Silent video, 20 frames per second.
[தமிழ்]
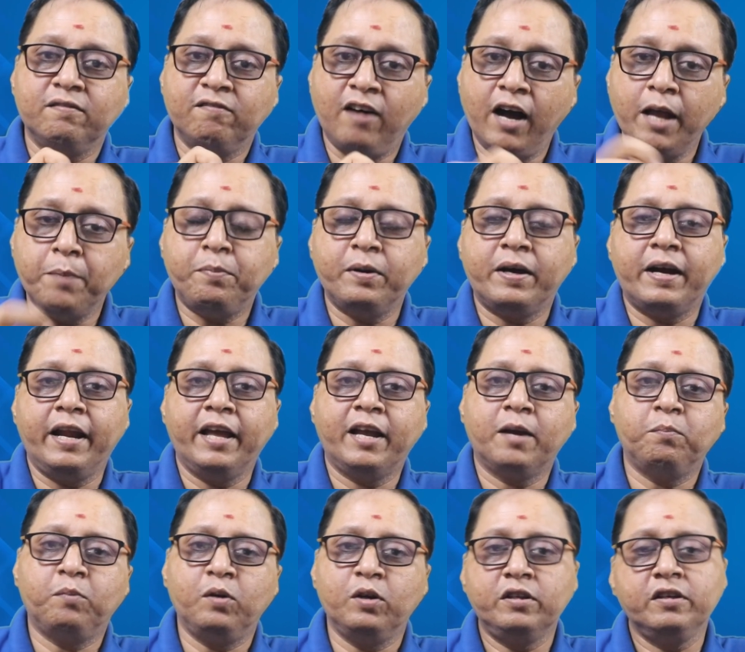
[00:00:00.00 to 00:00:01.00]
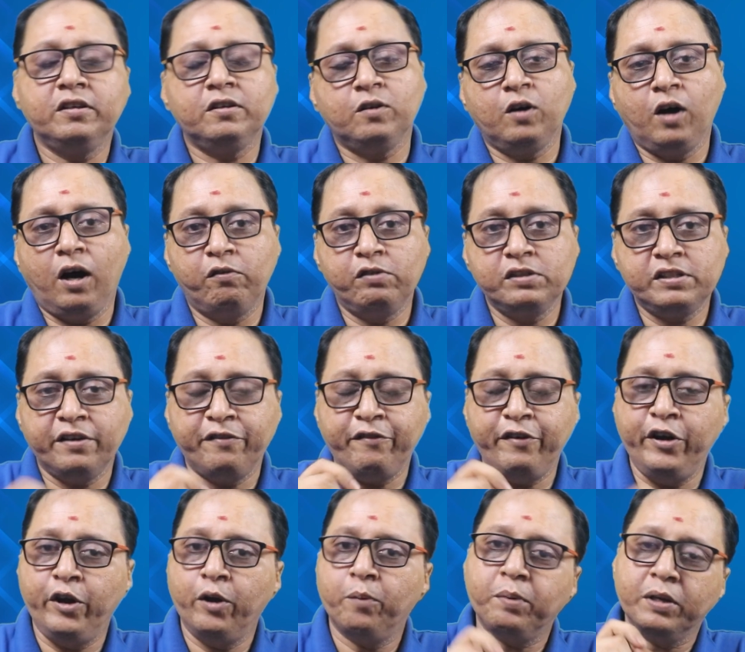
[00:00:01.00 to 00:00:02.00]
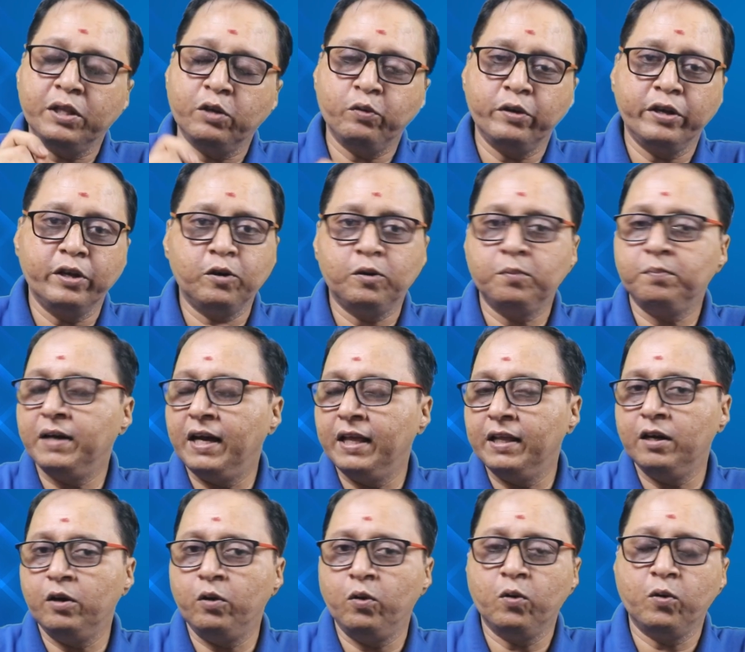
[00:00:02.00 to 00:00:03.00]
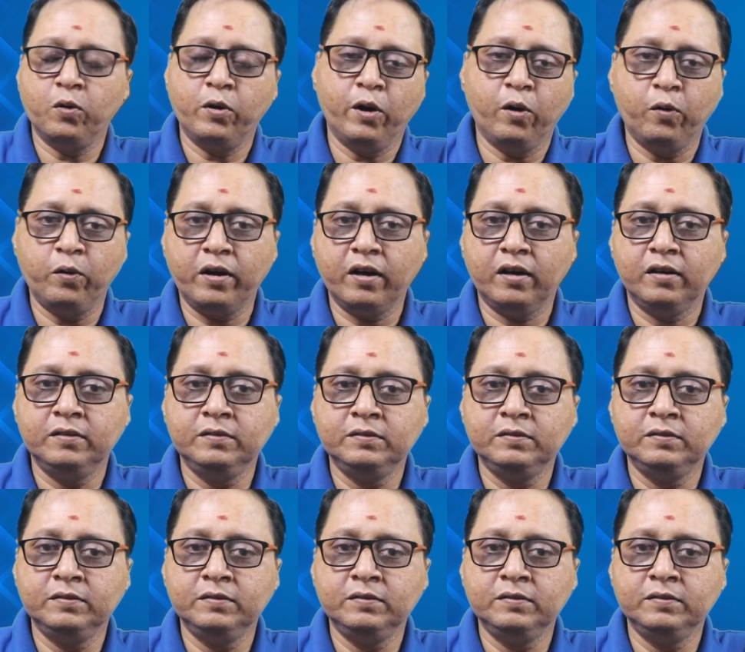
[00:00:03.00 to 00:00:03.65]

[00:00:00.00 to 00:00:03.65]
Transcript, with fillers: வாய்ப்பு கிடைக்கும் பொழுது அவசியம் வீடியோ பதிவு இருக்கும் அதில் நோ டவுட்